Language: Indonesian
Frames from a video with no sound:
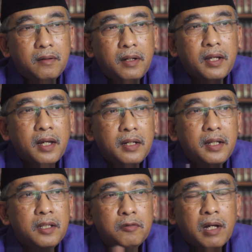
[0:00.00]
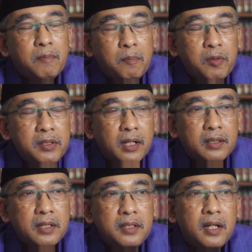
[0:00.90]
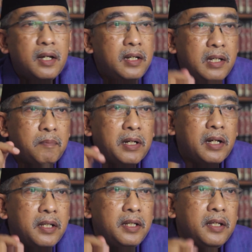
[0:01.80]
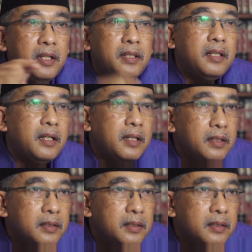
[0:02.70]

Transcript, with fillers: Oleh karena itu apapun yang terjadi pada diri kita